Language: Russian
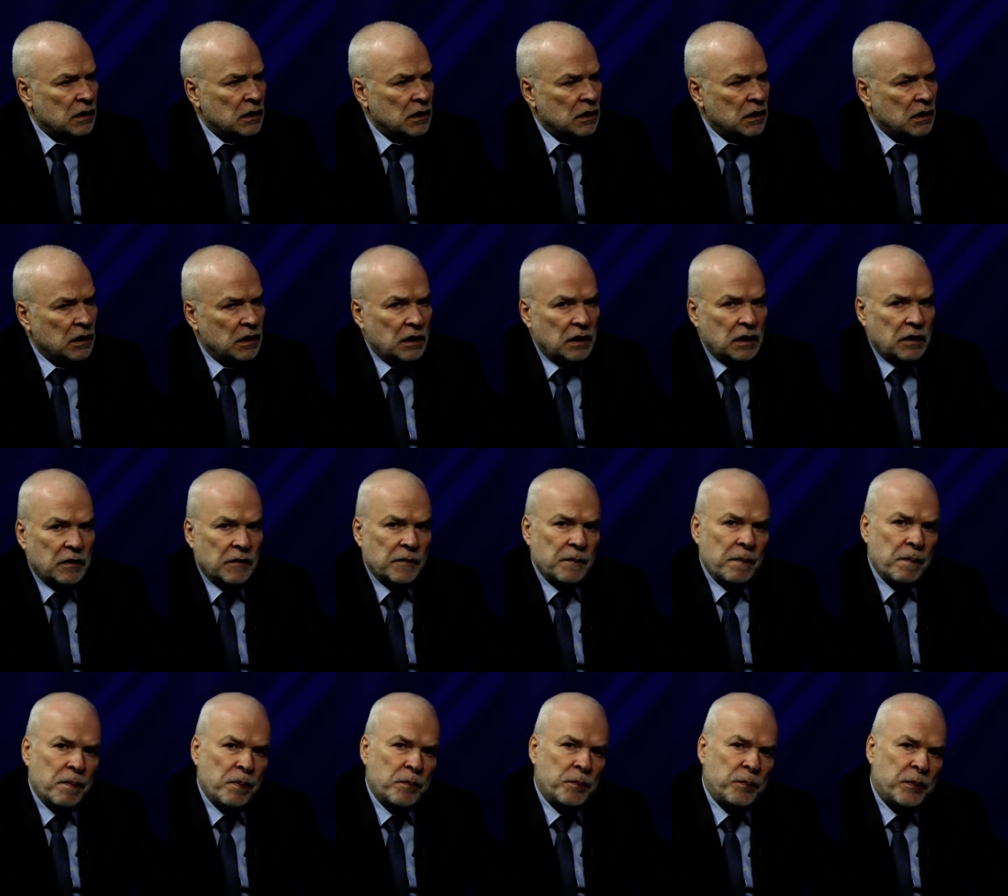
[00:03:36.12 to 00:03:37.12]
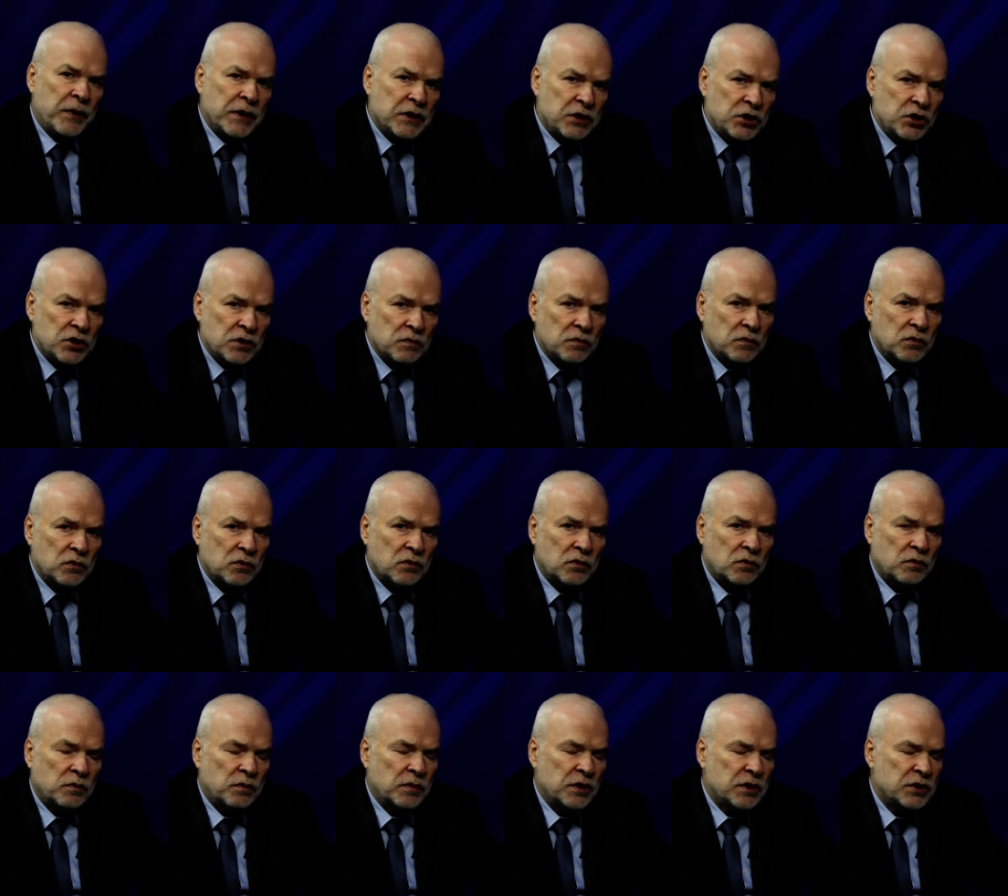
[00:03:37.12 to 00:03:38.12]
э,
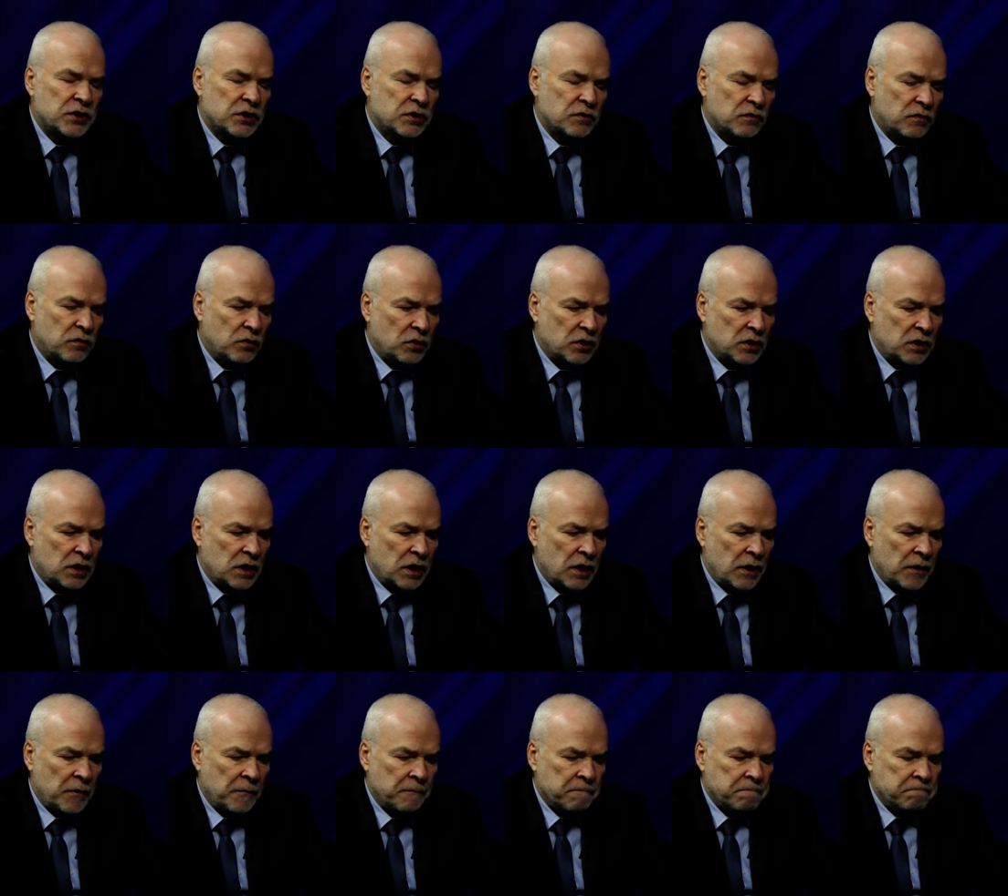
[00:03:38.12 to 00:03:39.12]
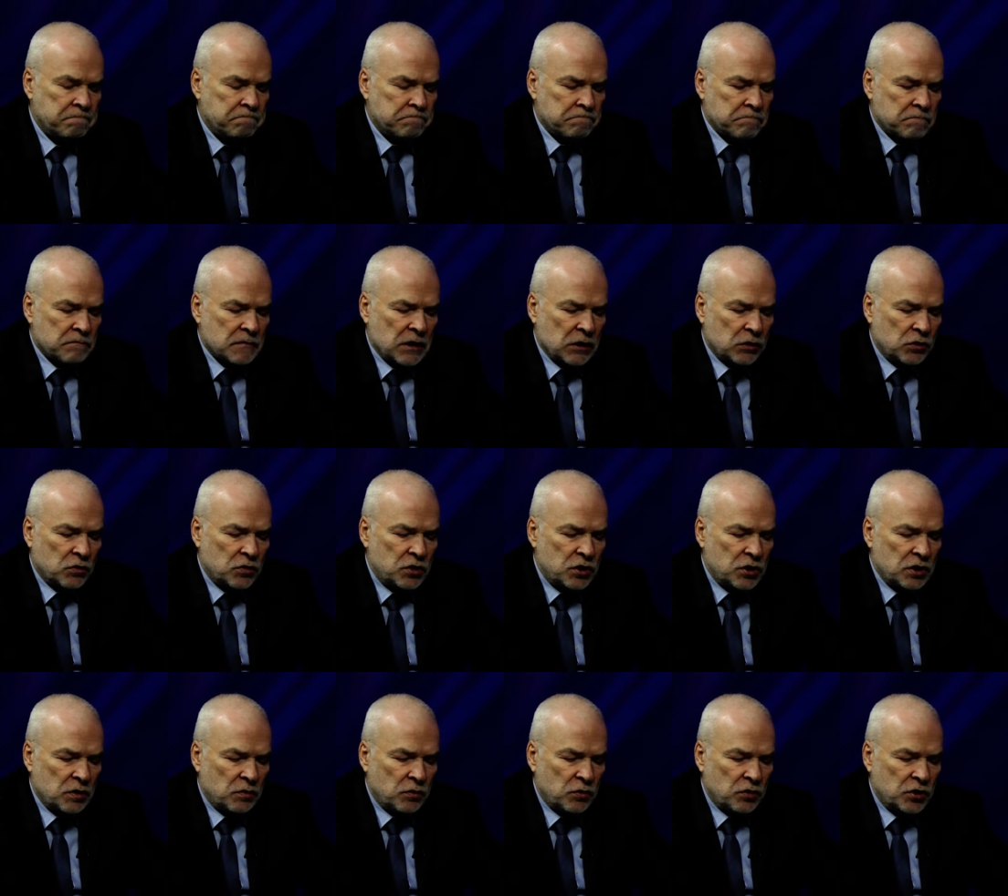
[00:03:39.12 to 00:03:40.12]
почему мы сегодня эту
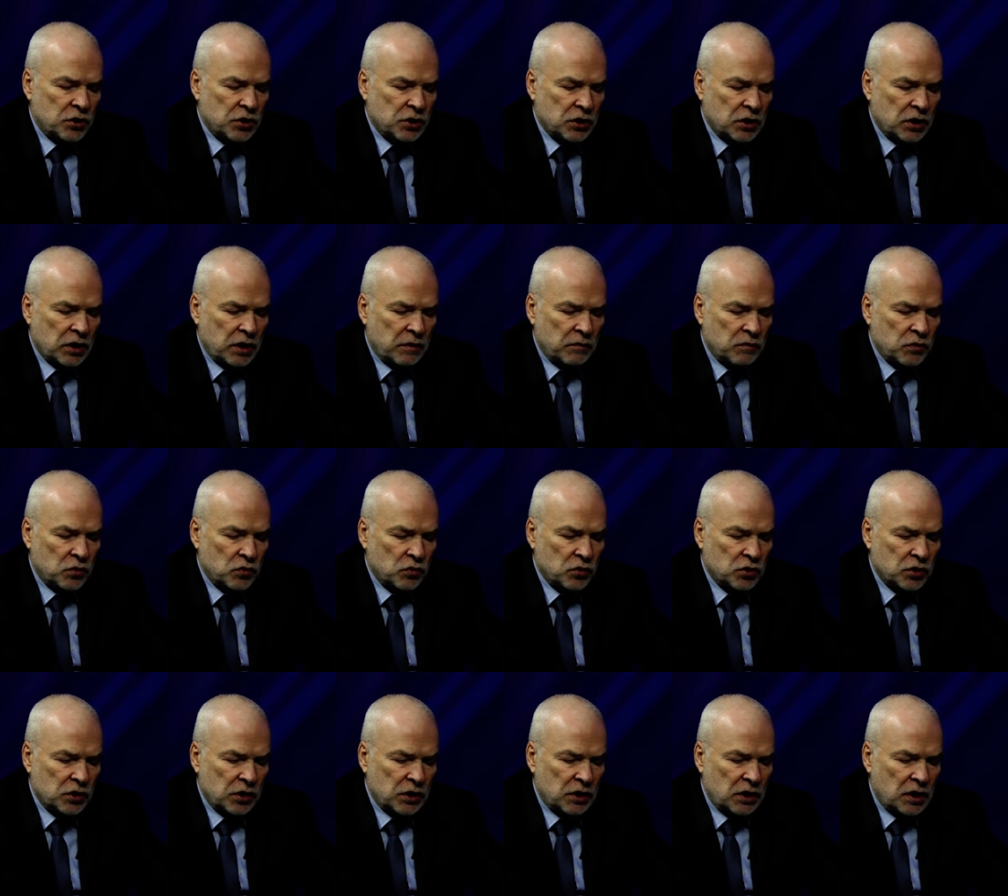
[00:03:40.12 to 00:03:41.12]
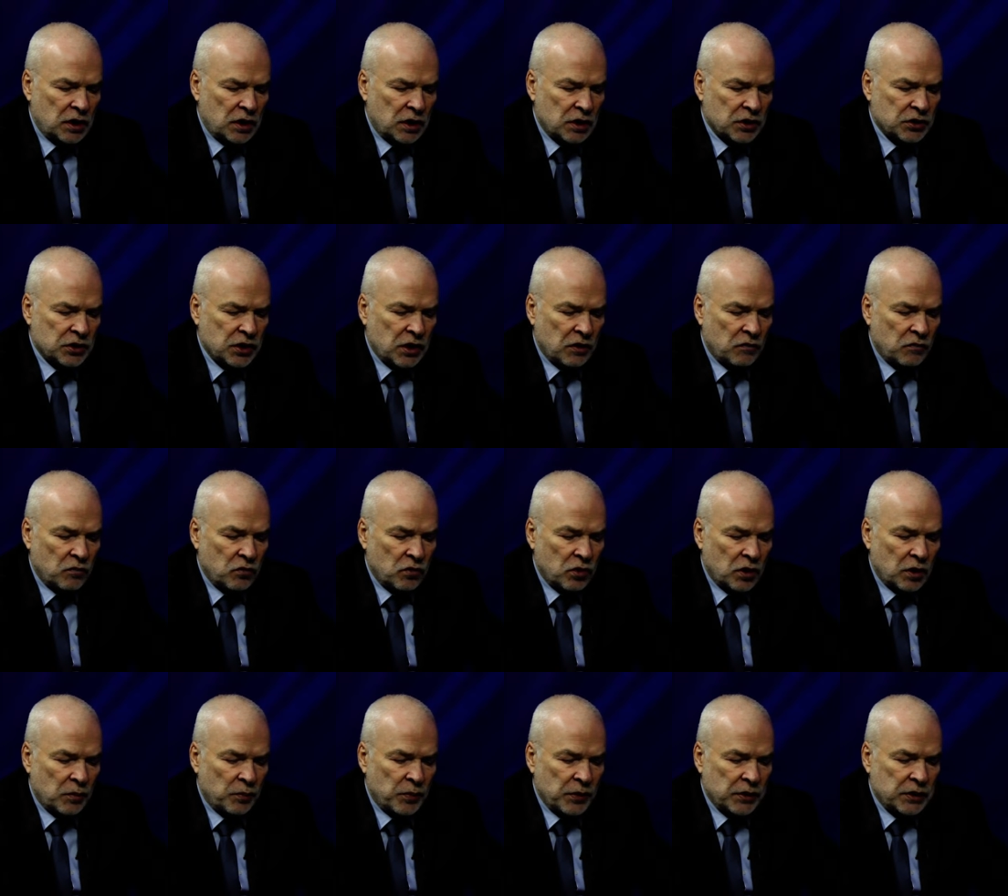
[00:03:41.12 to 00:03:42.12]
тему считаем нужной для
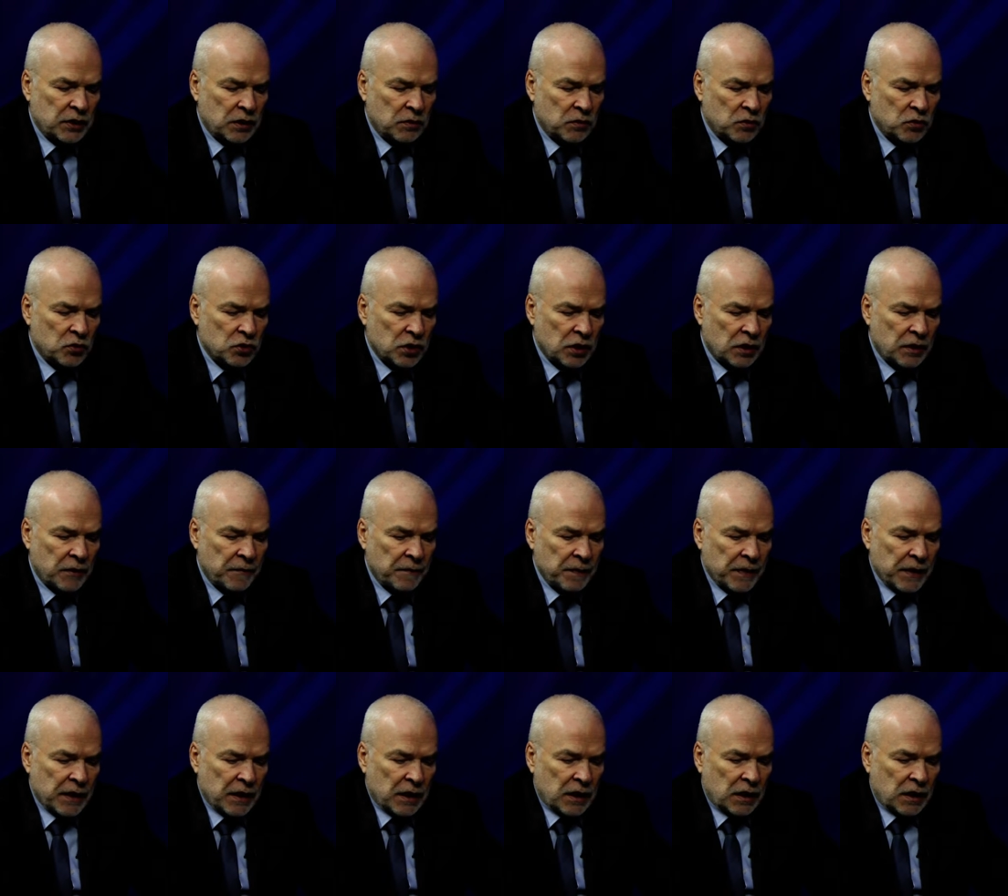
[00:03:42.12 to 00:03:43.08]
разговора, потому что